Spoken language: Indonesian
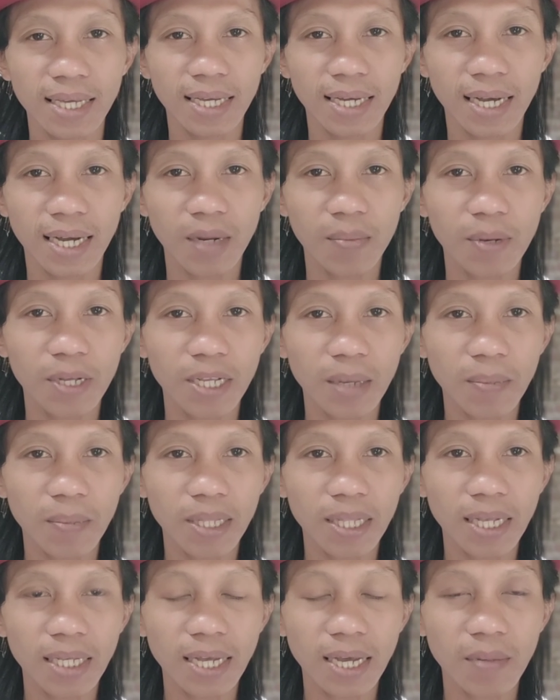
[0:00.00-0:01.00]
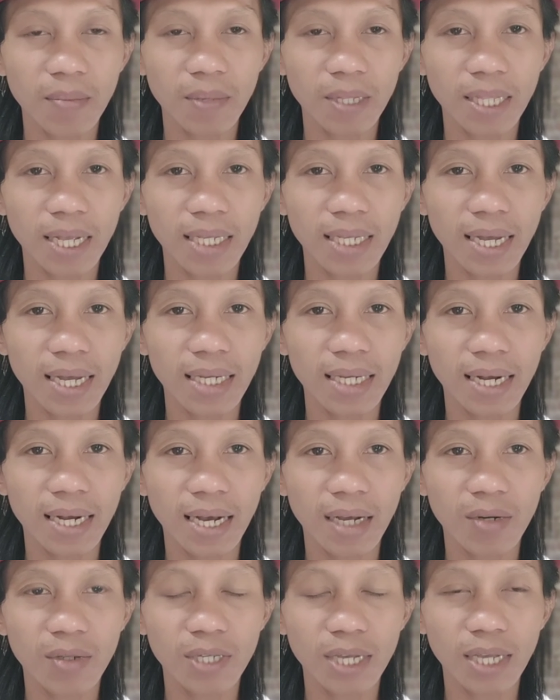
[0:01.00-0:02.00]
karena banyak pertanyaan-pertanyaan
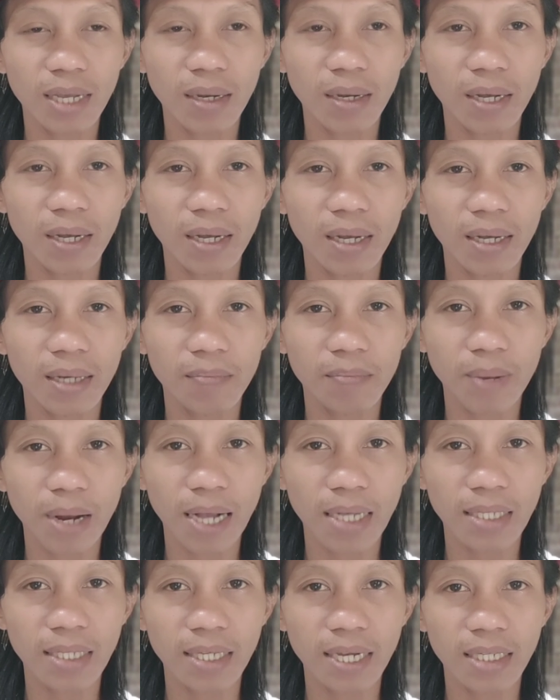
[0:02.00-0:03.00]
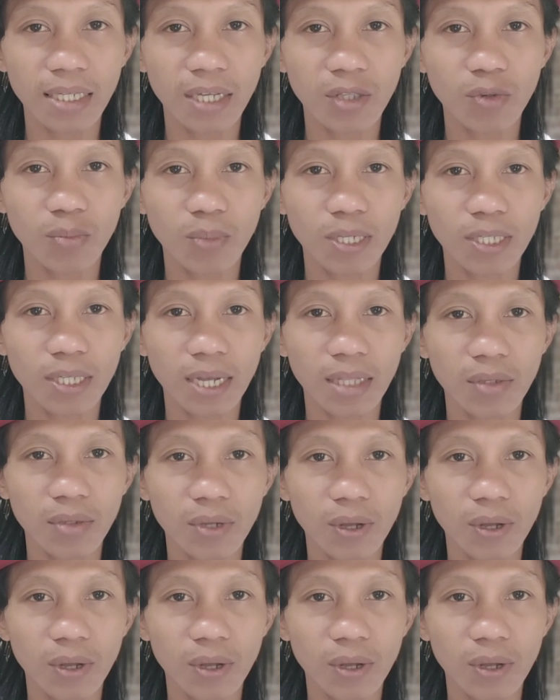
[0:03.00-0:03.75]
yang harus saya baca satu persatu